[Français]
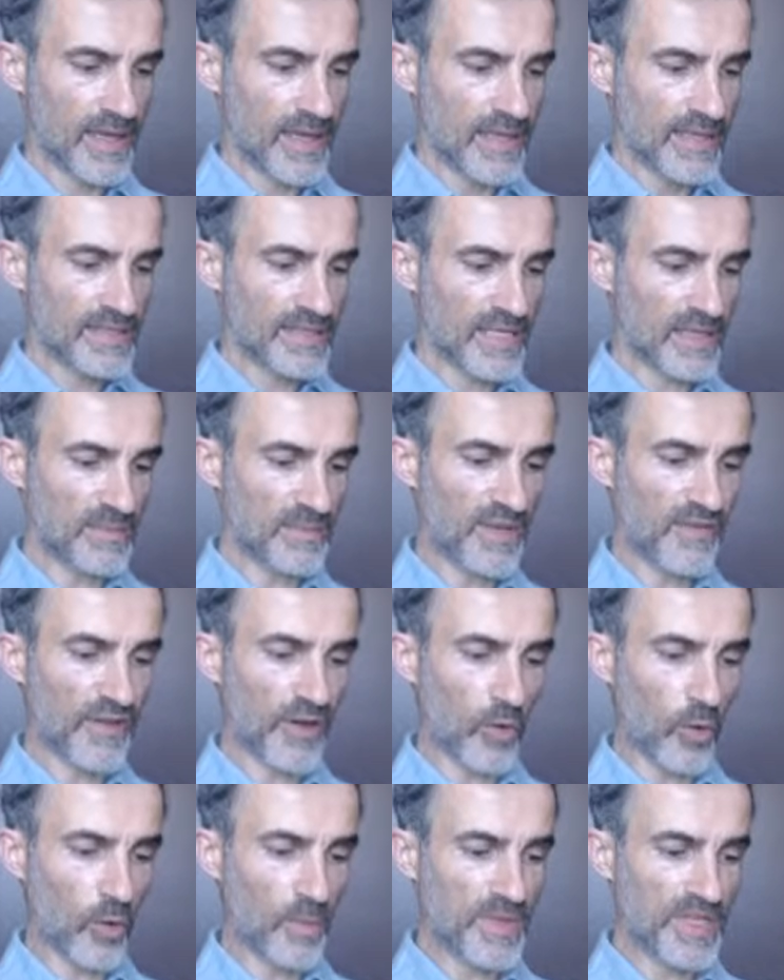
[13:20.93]
S'il m'est fait
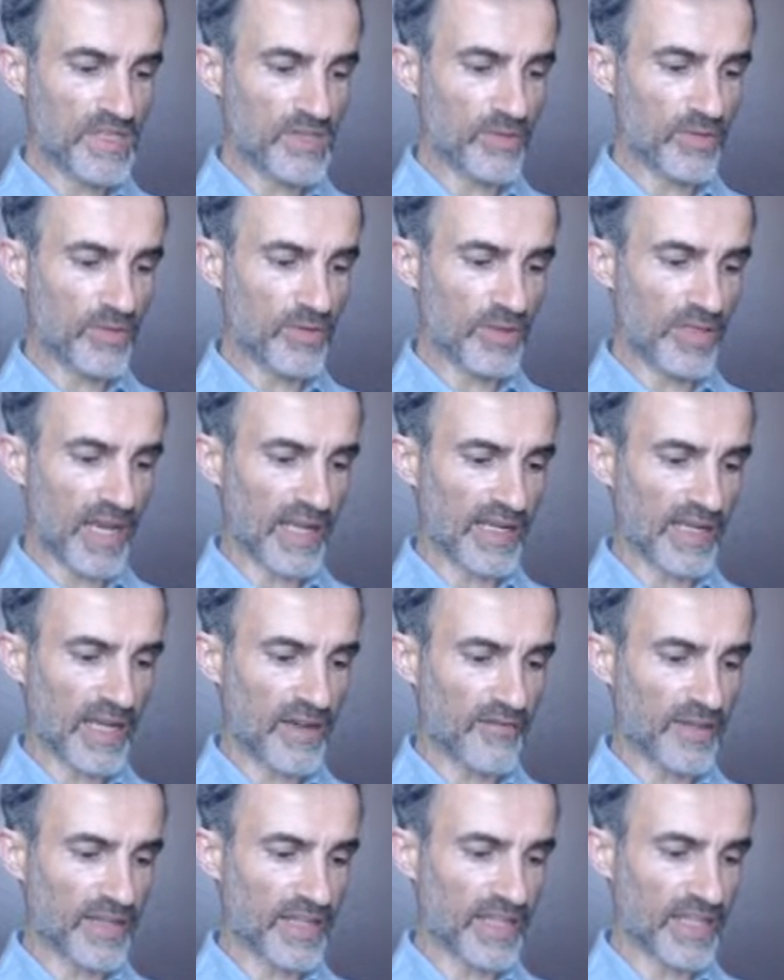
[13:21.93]
remise de quelque
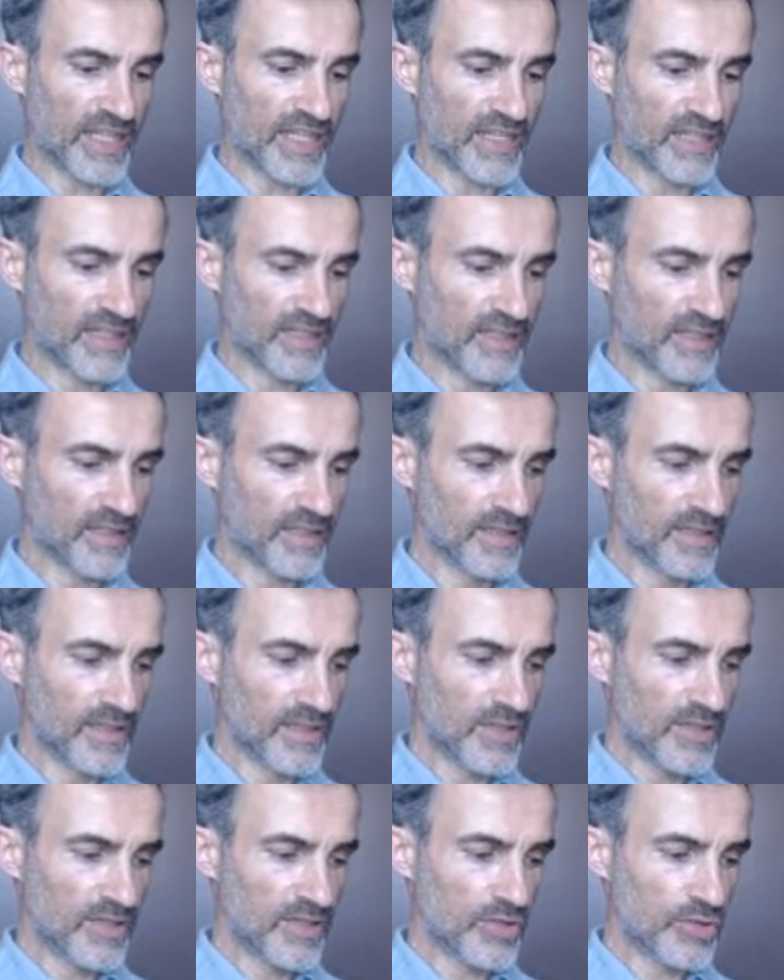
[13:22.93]
avanie,
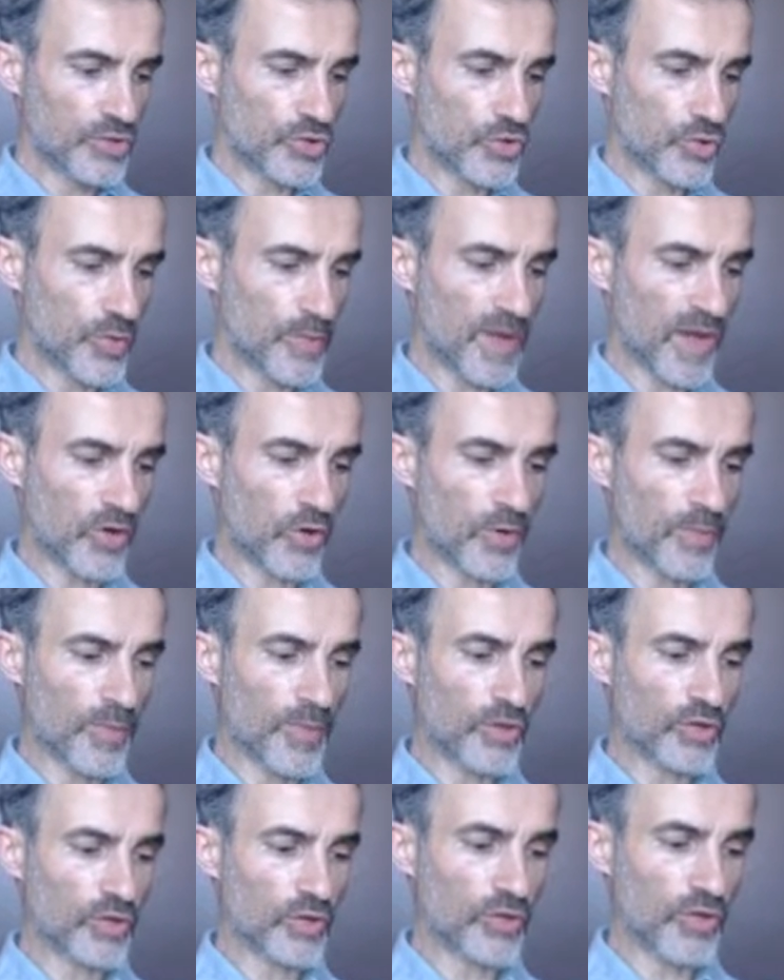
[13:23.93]
je
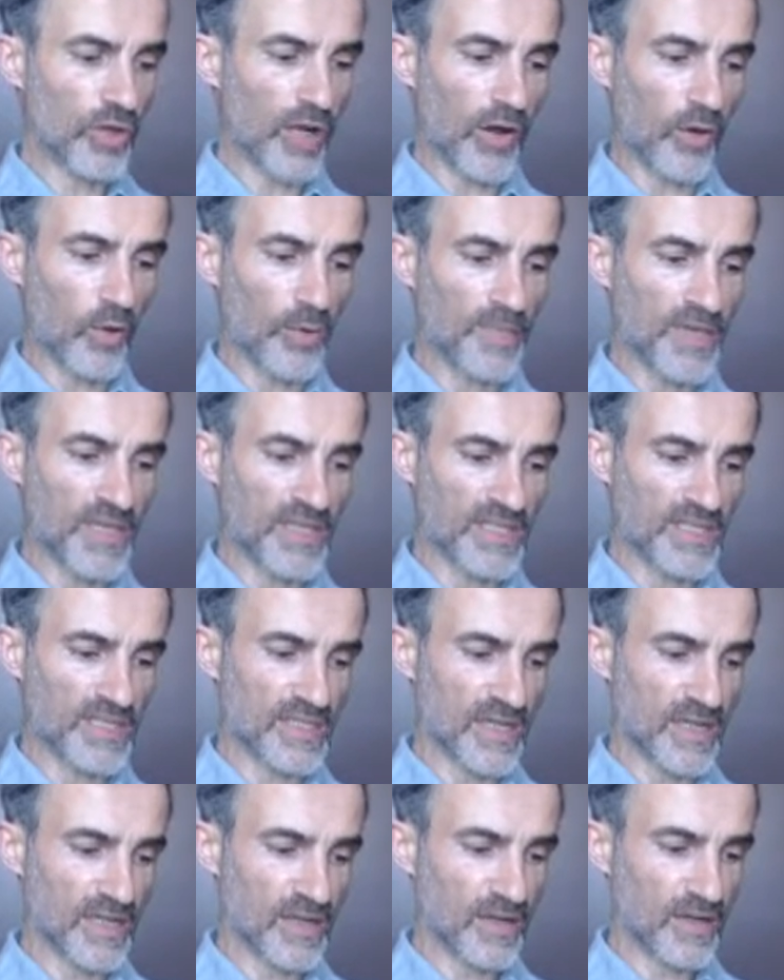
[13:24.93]
m'accommode de la
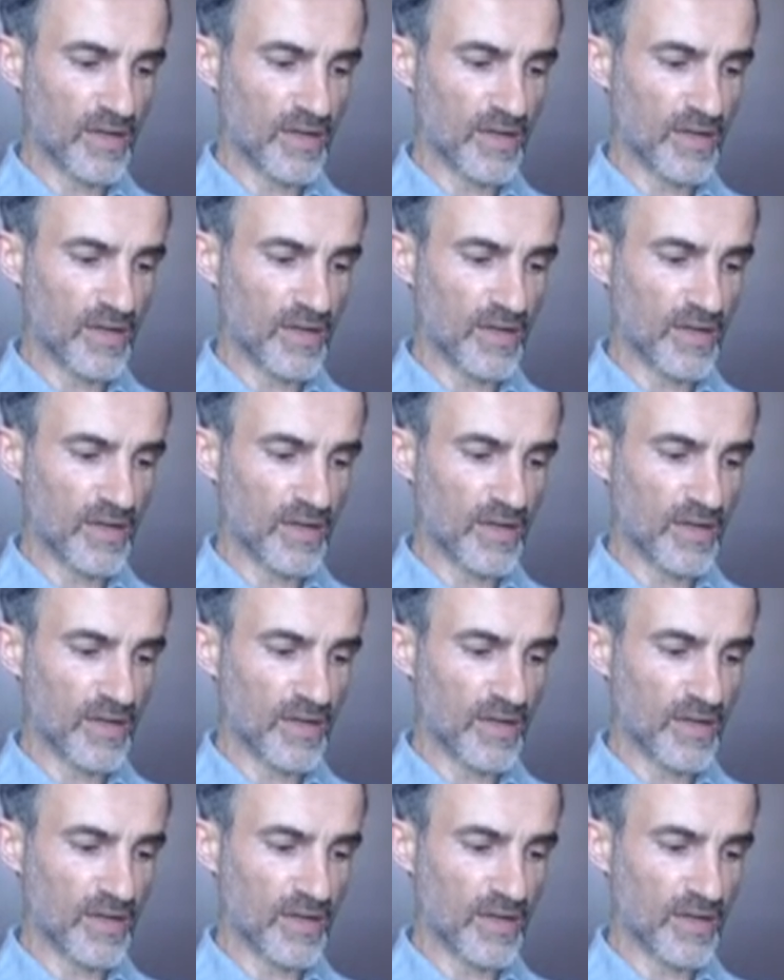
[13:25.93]
remise.